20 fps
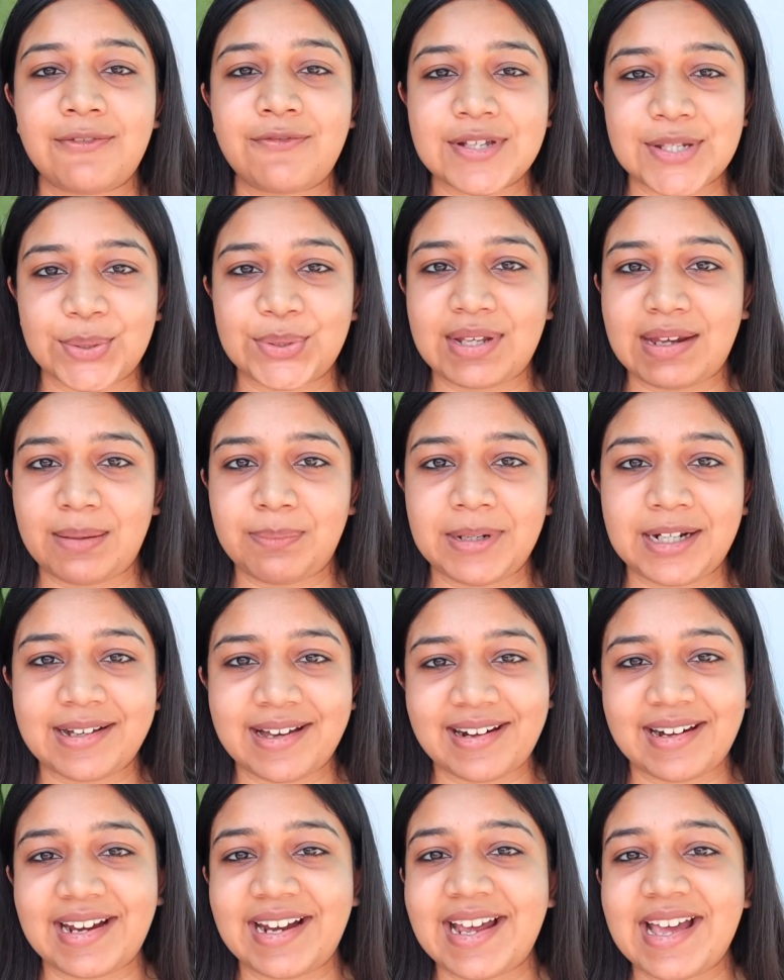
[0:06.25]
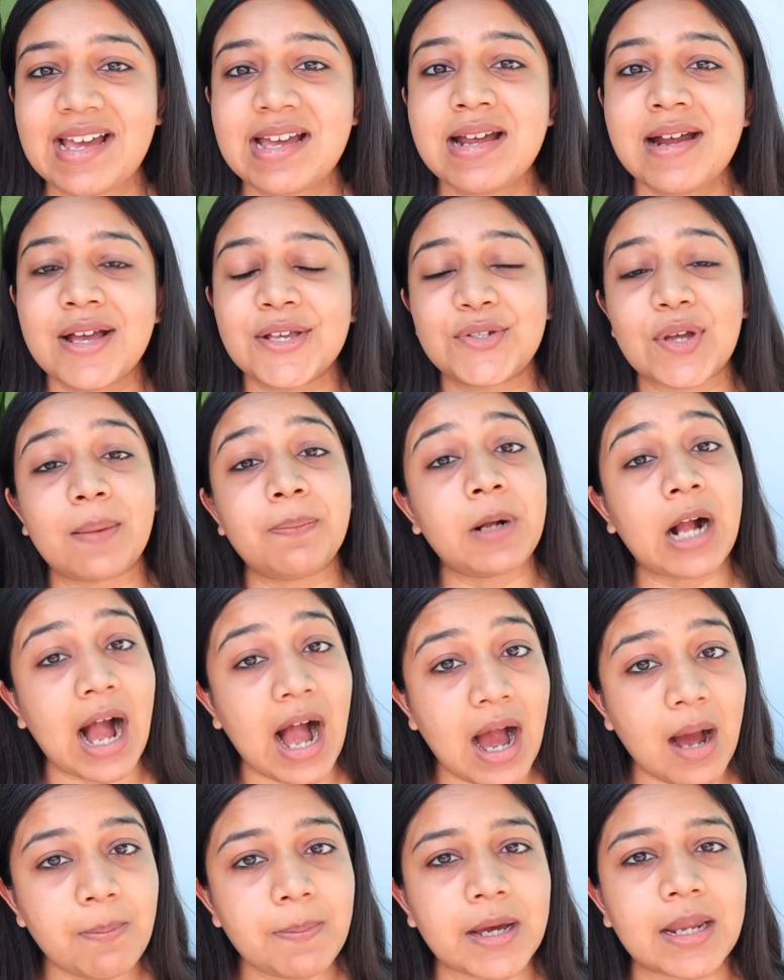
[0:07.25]
फिजियोथेरेपी कर रहे हैं सो तो आप
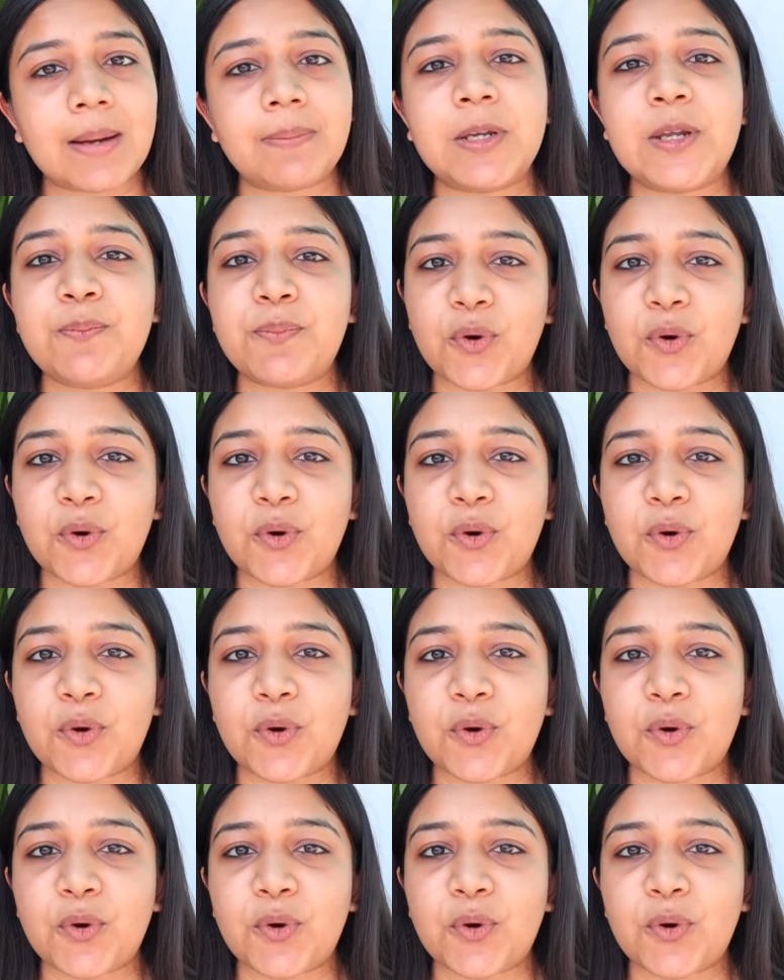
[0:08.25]
कहाँ पर अपनी